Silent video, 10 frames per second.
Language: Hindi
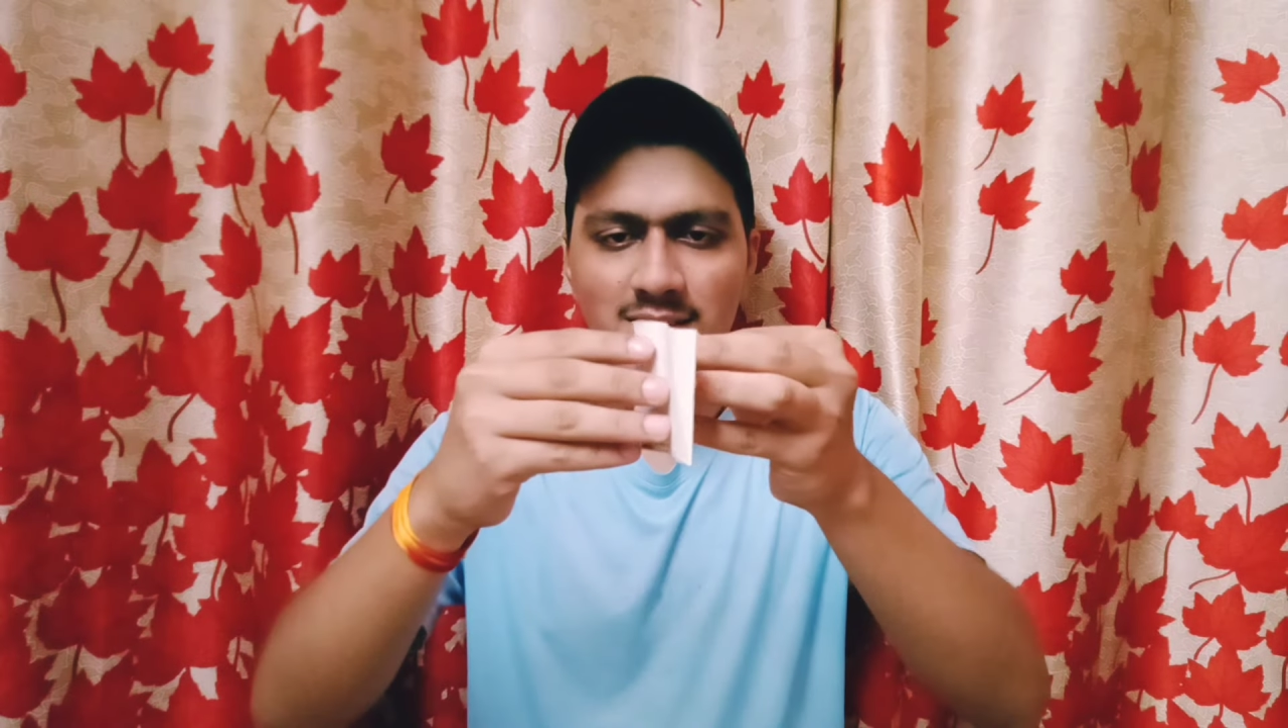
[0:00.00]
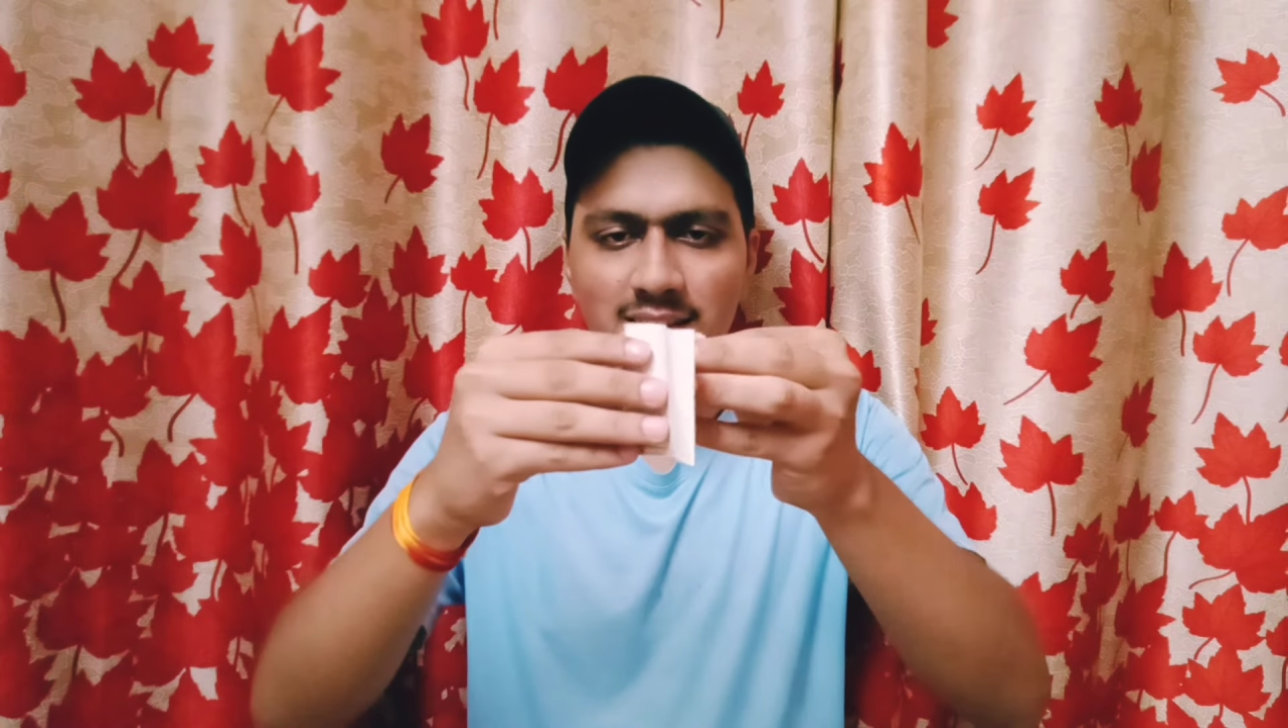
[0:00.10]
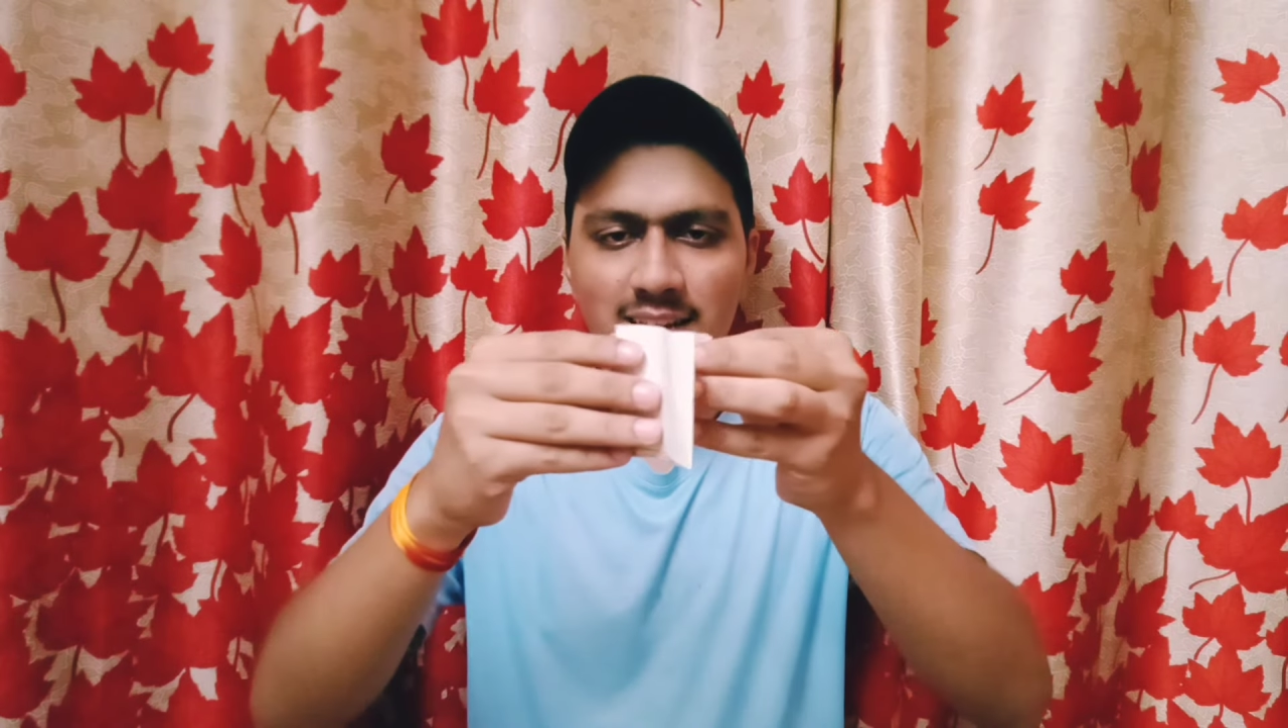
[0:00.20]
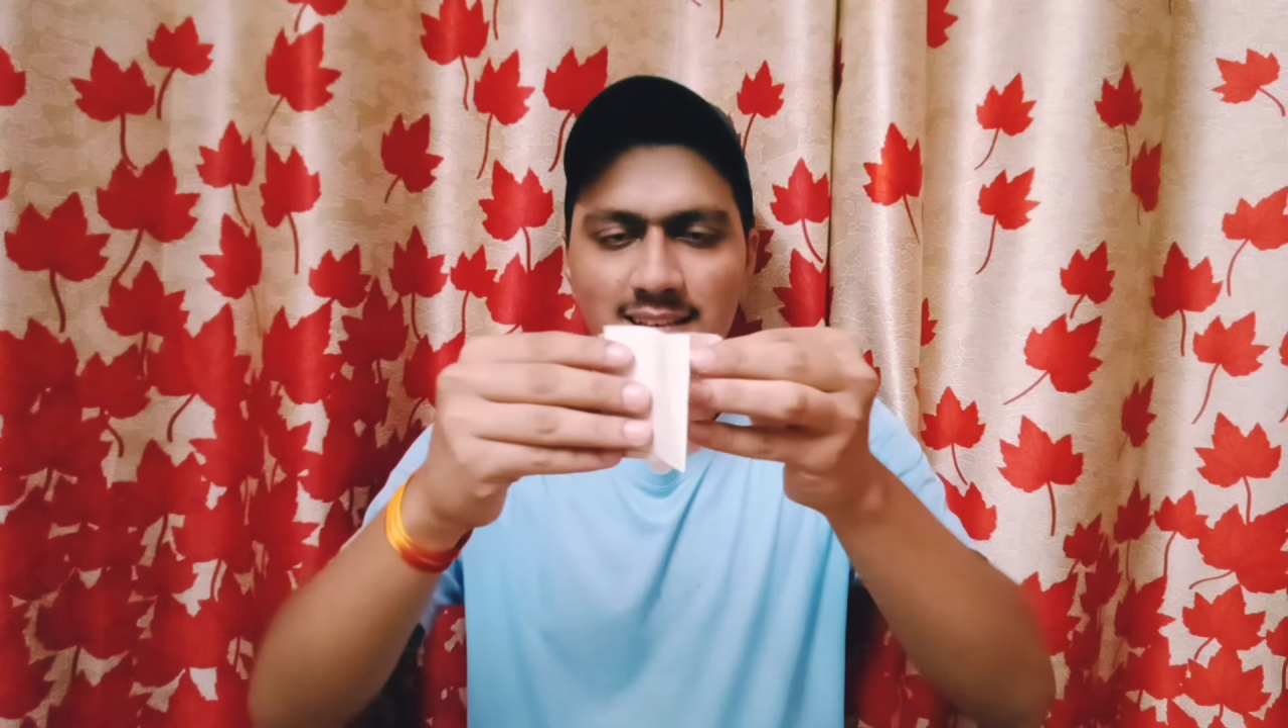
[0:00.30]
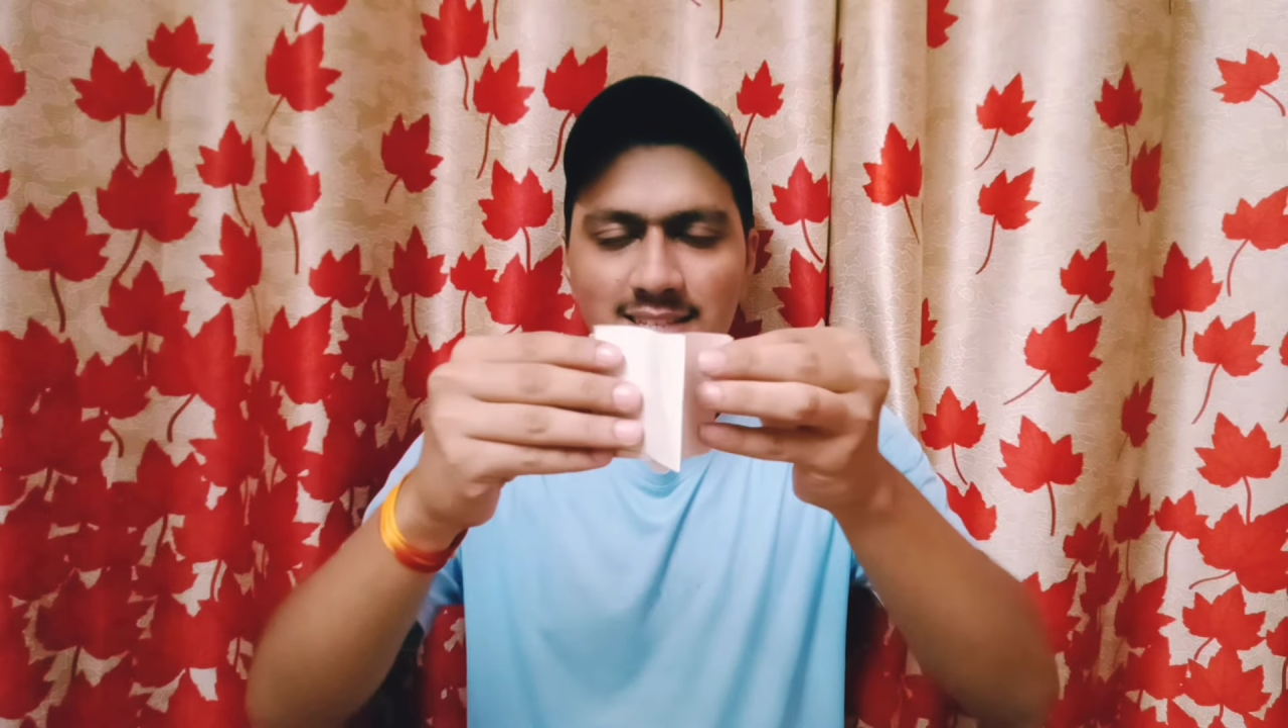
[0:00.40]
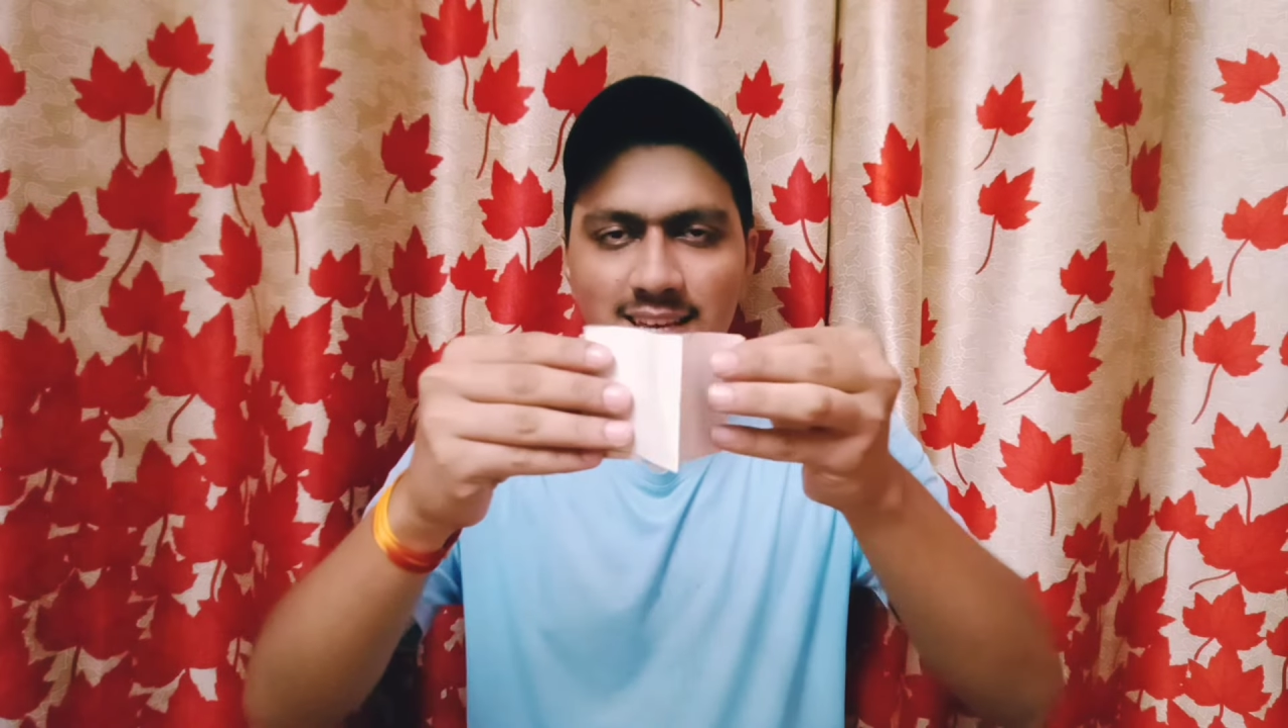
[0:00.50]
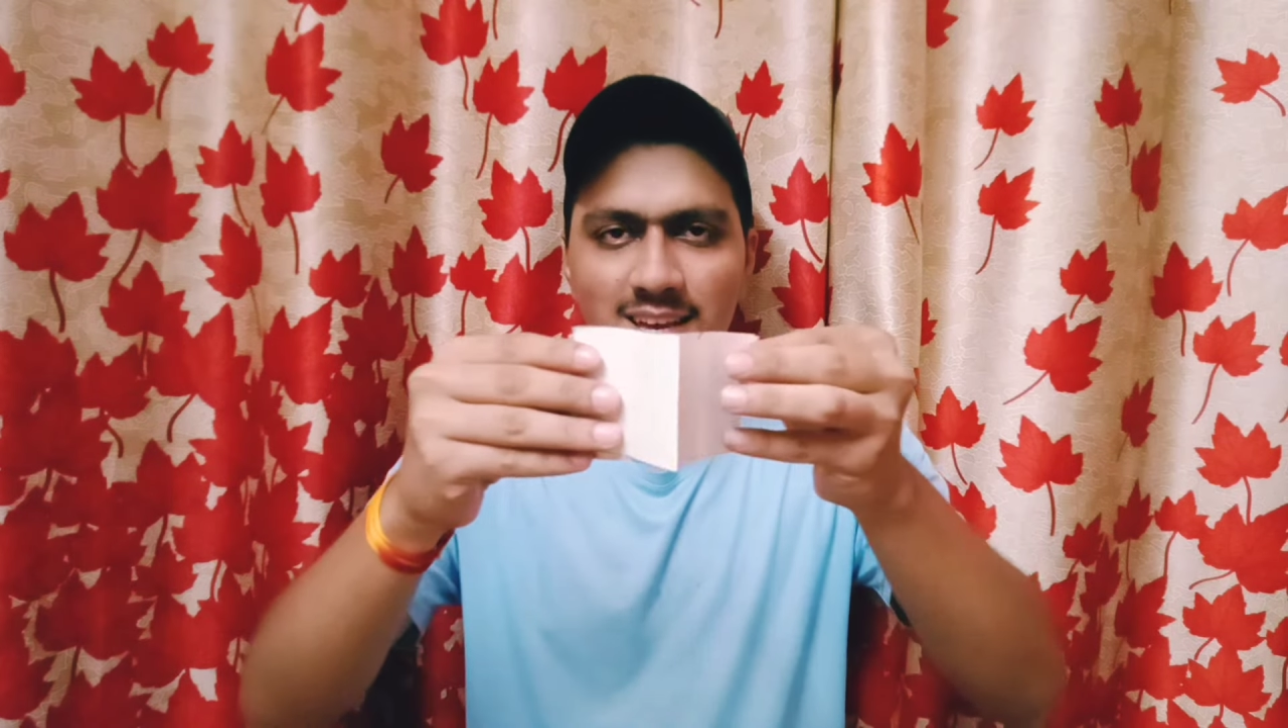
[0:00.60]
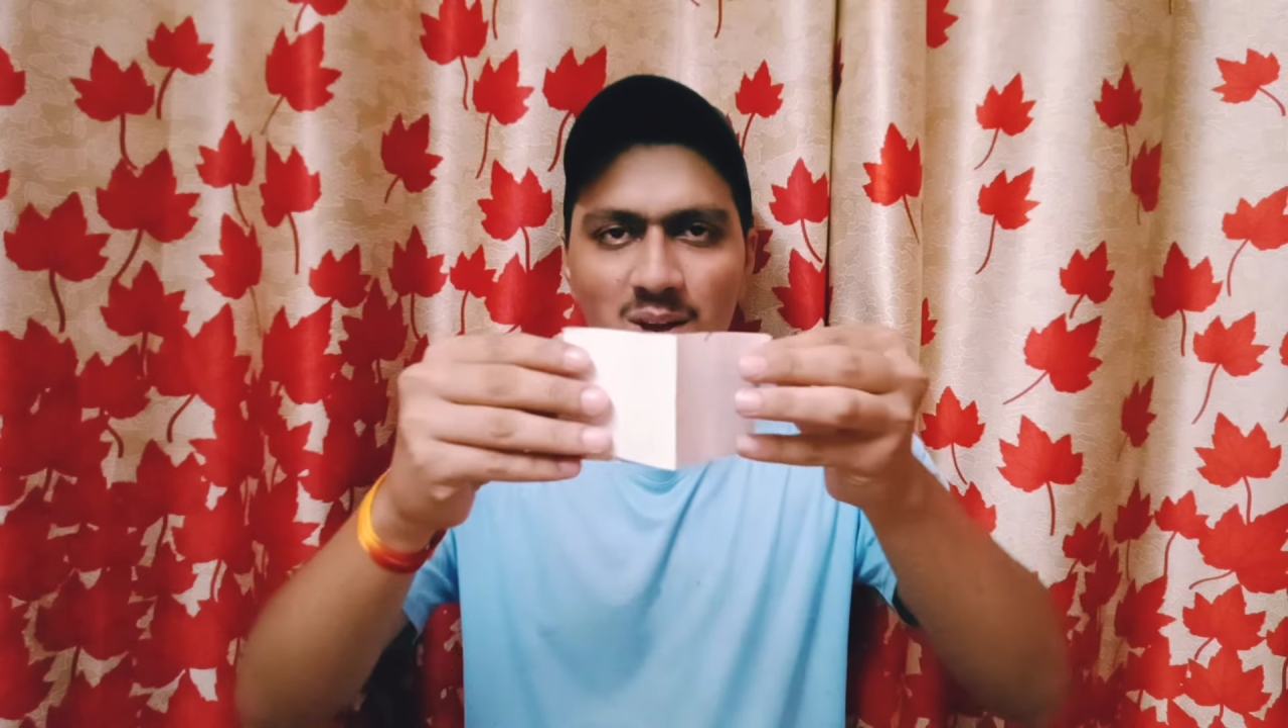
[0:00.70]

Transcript: तरीके से